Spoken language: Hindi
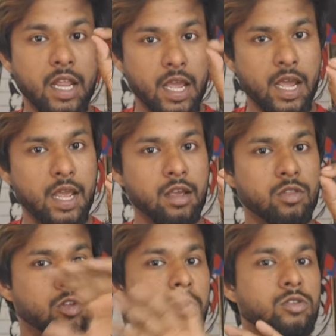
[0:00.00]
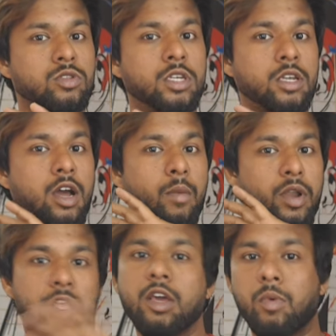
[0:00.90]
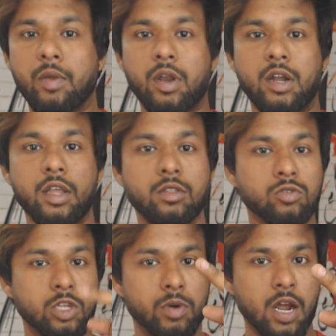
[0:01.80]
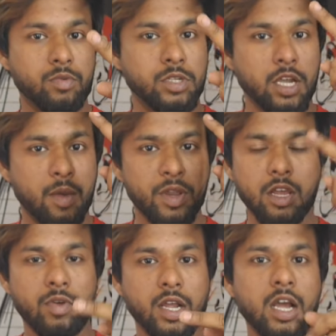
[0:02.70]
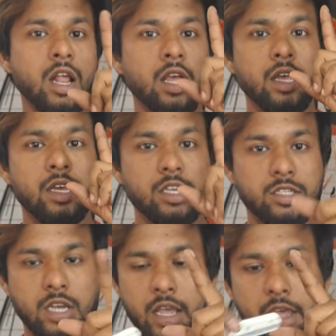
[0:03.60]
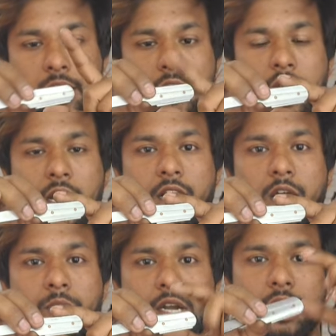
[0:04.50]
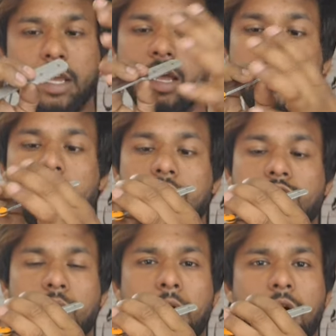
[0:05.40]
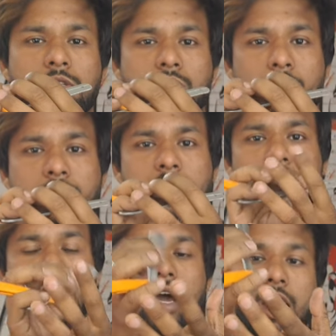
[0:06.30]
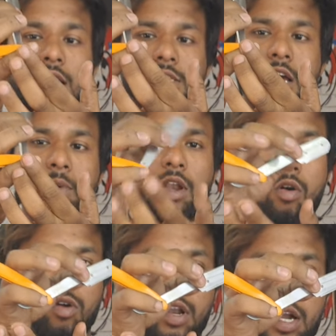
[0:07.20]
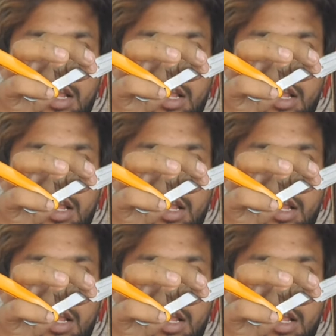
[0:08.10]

नया है तो मैं उससे काम नहीं करवाने वाला ठीक है दूसरी बार आपसे काम नहीं करवाएगा इसका एक ध्यान रखना आपने ठीक है इसको बहुत सॉफ्ट से रखना आहा से आपने लॉक करना है